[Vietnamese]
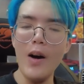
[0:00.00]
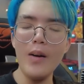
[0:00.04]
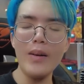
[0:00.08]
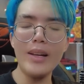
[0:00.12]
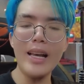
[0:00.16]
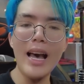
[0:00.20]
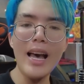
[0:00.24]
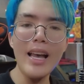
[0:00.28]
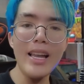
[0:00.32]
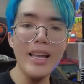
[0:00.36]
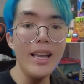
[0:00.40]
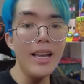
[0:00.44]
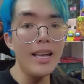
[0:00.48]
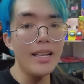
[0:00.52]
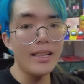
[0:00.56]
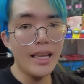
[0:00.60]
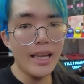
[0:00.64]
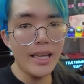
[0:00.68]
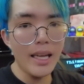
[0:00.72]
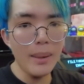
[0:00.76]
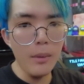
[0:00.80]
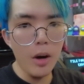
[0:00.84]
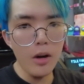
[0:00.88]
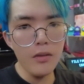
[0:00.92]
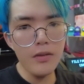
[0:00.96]
ok
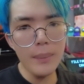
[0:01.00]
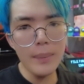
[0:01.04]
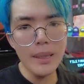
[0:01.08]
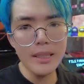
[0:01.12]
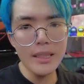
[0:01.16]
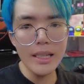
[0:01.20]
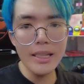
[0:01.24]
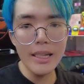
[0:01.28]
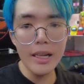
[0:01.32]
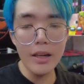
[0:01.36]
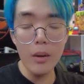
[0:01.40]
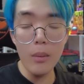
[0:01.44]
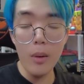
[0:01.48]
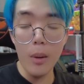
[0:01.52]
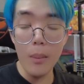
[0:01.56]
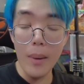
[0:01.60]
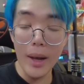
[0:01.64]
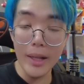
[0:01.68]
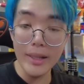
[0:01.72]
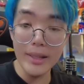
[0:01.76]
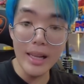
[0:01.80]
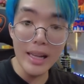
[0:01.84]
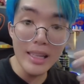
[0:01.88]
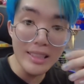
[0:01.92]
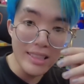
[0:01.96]
thì cái buổi fan meeting này của bọn
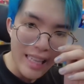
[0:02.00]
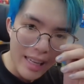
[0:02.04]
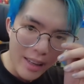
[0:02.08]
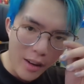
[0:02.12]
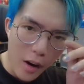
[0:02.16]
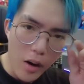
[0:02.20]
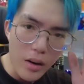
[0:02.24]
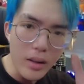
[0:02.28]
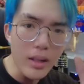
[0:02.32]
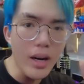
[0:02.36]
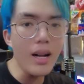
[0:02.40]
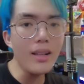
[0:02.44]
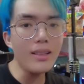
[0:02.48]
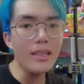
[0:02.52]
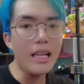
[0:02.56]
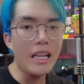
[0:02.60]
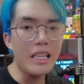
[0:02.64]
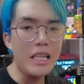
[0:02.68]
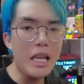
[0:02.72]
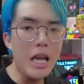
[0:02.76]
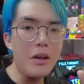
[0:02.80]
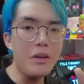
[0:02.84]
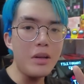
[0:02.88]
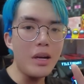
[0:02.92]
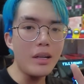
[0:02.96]
mình á sẽ có rất là
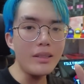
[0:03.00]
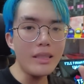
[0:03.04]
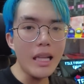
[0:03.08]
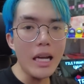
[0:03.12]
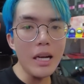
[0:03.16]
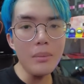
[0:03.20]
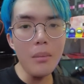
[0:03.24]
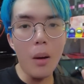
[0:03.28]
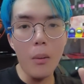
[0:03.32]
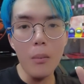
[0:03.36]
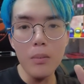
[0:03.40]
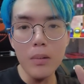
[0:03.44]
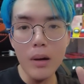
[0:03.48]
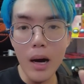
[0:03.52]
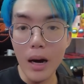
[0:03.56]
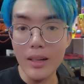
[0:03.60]
nhiều những tiết mục